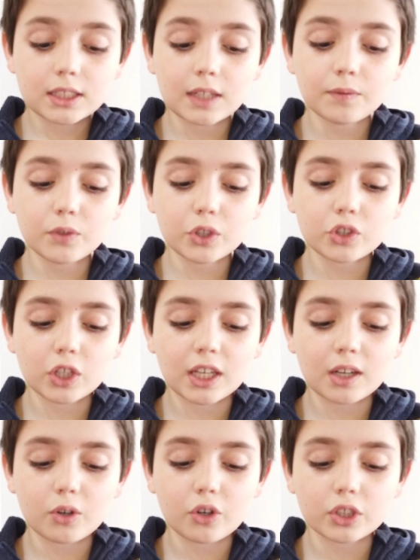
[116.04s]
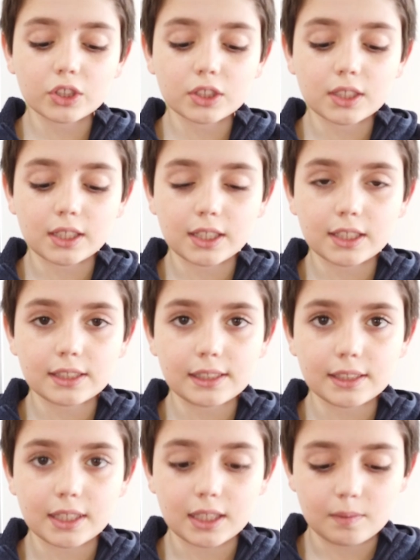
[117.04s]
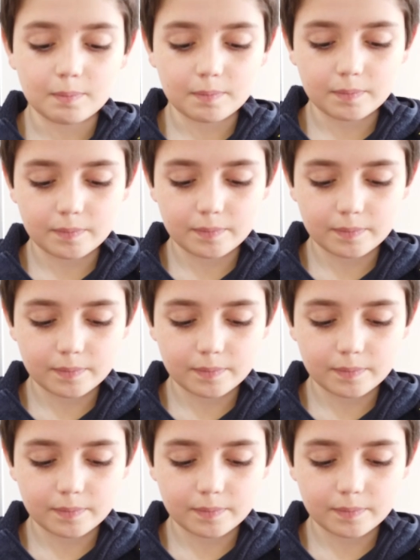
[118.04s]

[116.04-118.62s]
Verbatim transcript: Dann wird er euch den Esel geben.